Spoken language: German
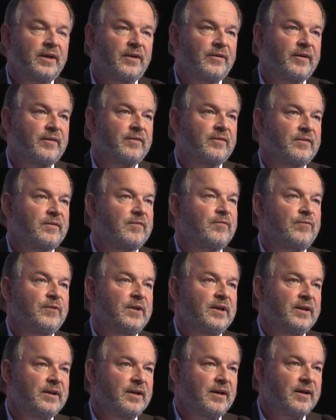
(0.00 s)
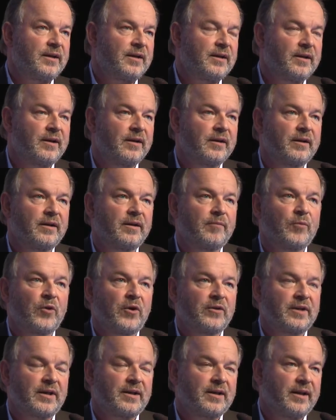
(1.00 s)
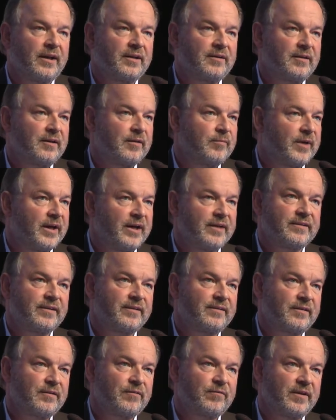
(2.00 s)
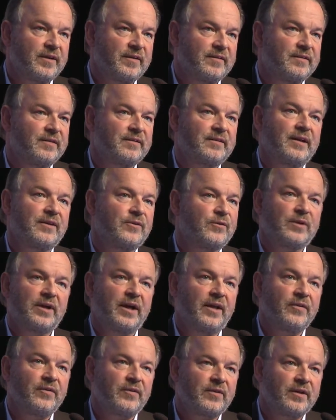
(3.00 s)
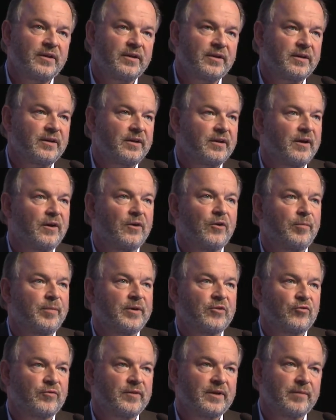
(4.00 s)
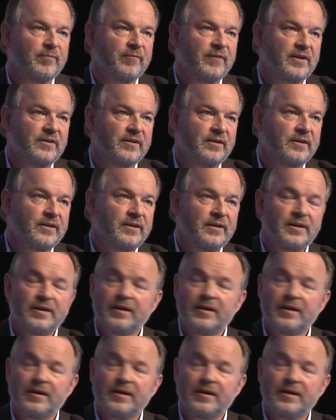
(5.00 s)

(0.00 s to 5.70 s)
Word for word: das viele Jahre lang im Nordatlantik im Einsatz gewesen ist, also ganzjährig auch bei schwerem Wetter